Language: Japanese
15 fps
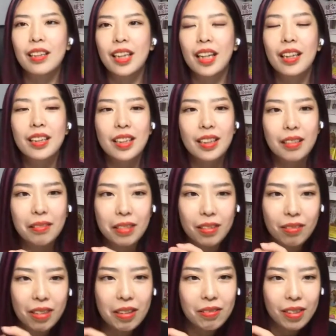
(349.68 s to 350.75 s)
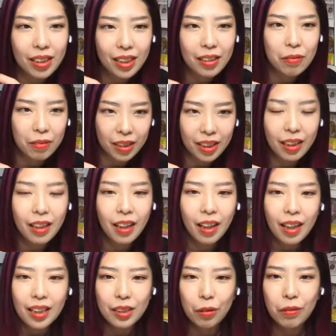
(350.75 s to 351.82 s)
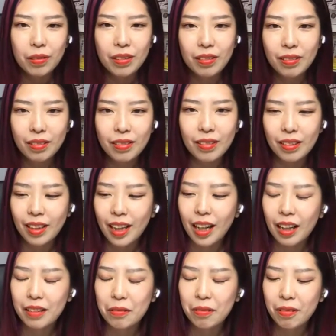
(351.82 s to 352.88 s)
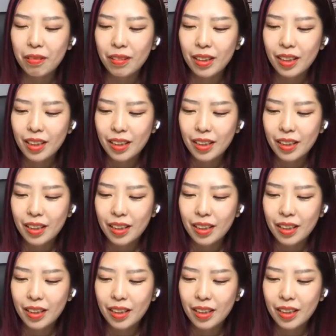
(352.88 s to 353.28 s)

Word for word: 気が強い人なのかなとかね。そういう、あの、